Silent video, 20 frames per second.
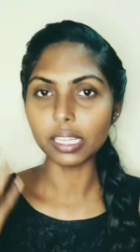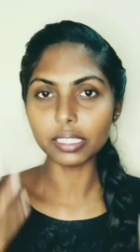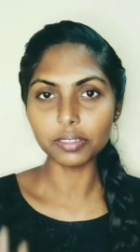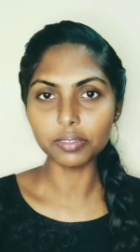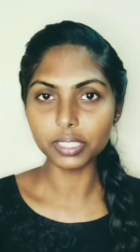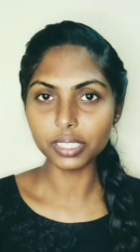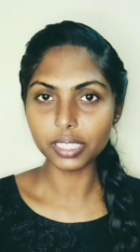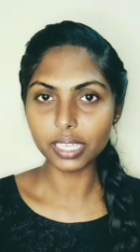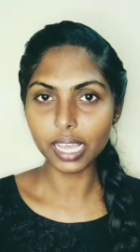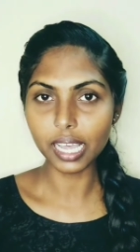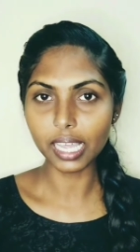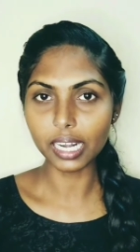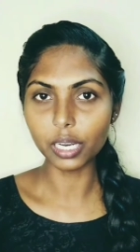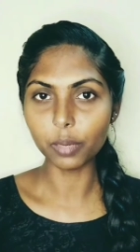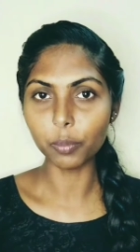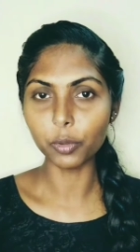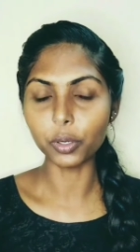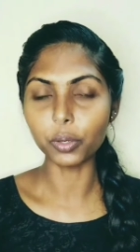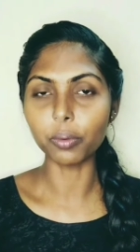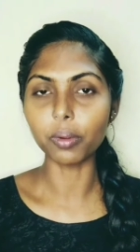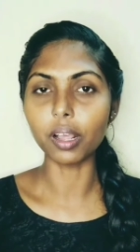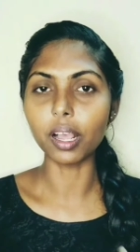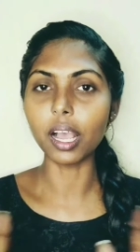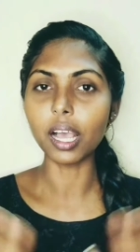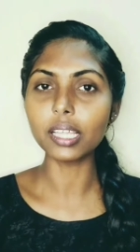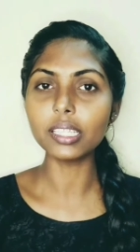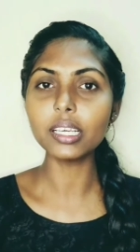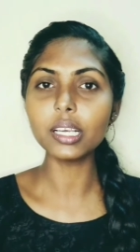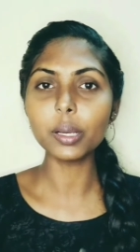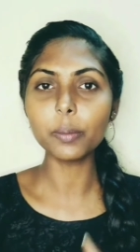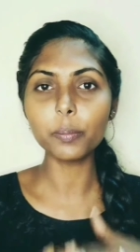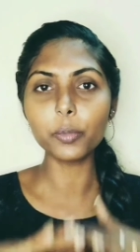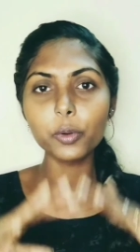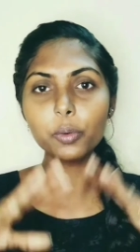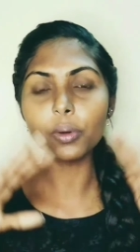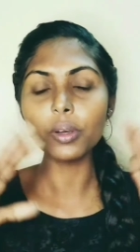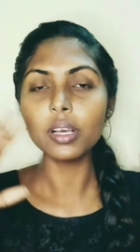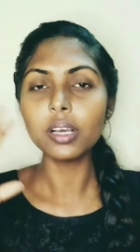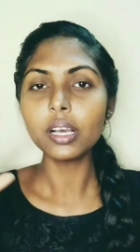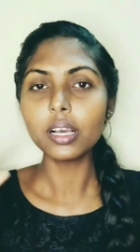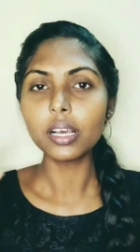அதை வந்து ஹேரில் போட்டுருவாங்க அதுக்கப்புறம்